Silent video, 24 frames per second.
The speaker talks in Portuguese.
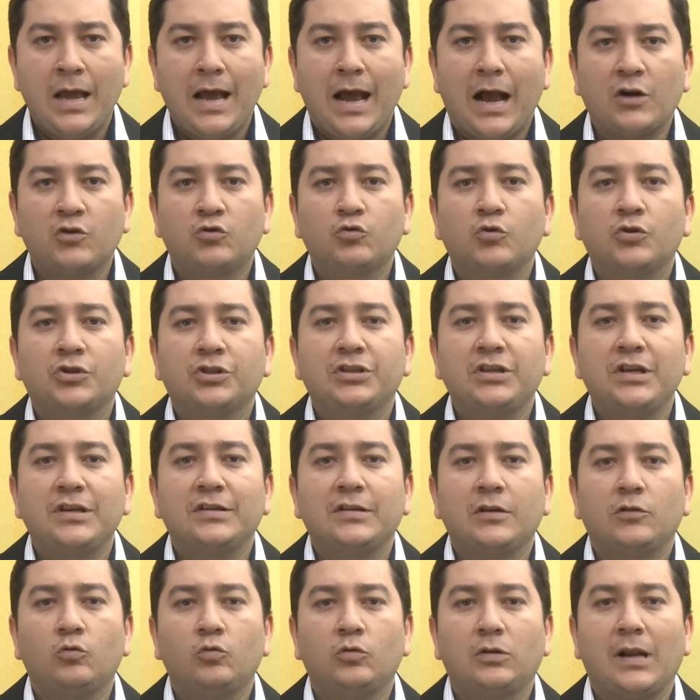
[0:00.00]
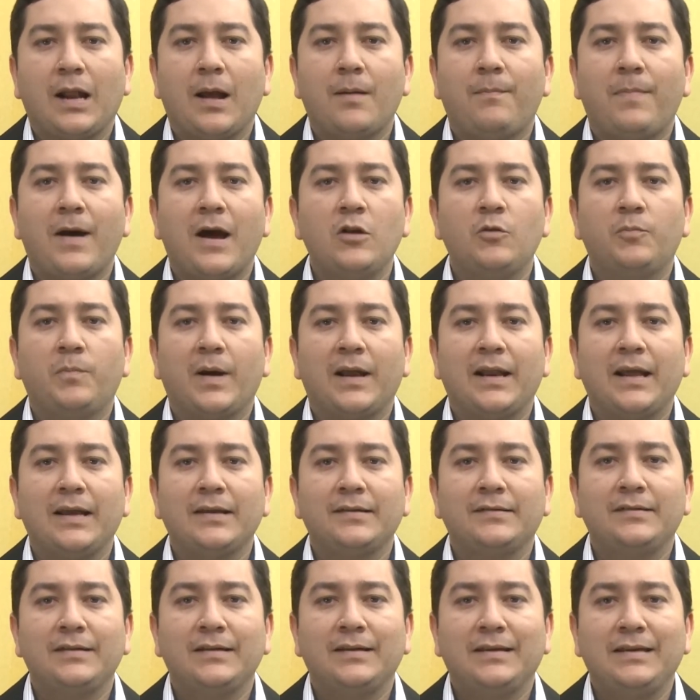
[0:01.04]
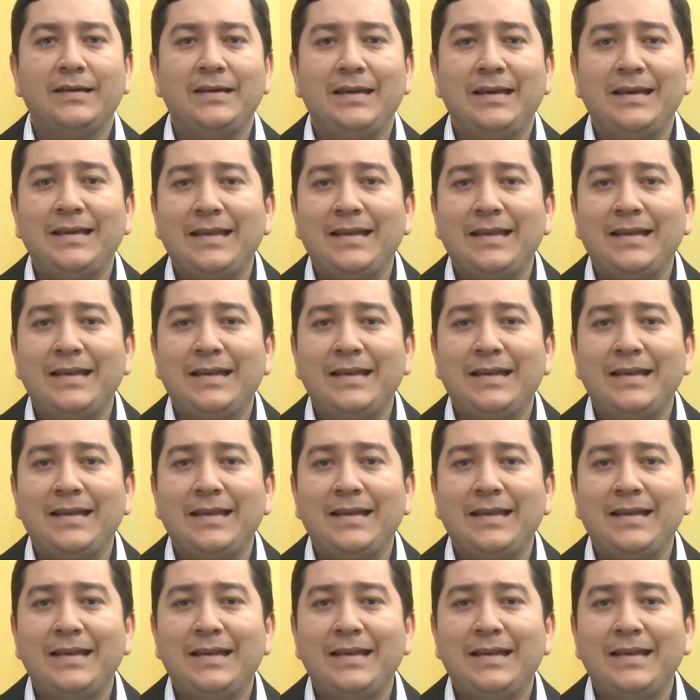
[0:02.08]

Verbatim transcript: A Justiça do Trabalho parece que